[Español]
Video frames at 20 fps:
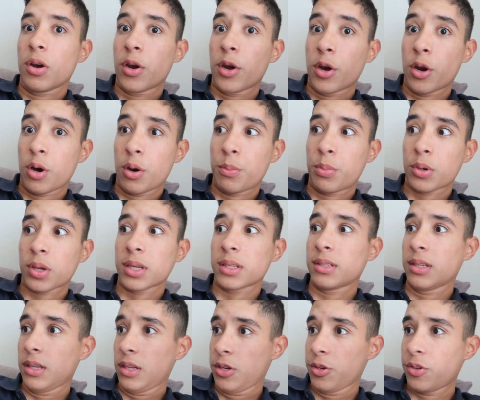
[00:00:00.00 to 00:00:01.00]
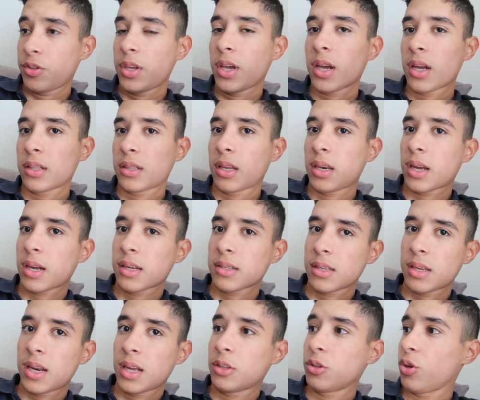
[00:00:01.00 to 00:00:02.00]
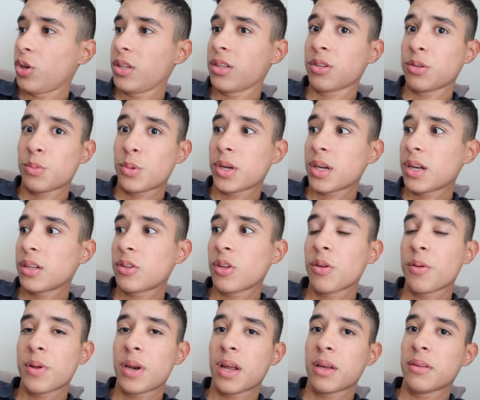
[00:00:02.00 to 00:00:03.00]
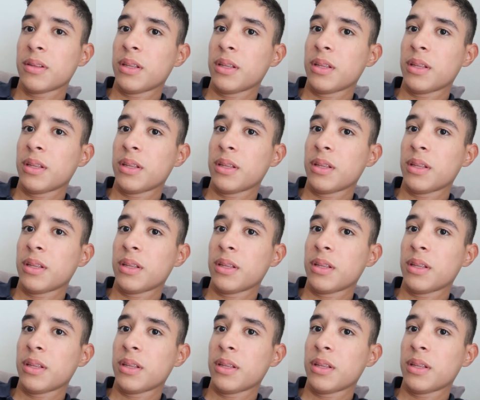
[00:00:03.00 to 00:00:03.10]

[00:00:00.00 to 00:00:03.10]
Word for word: no, porque si yo dije que tenía que hacer esto y se supone que esto debería,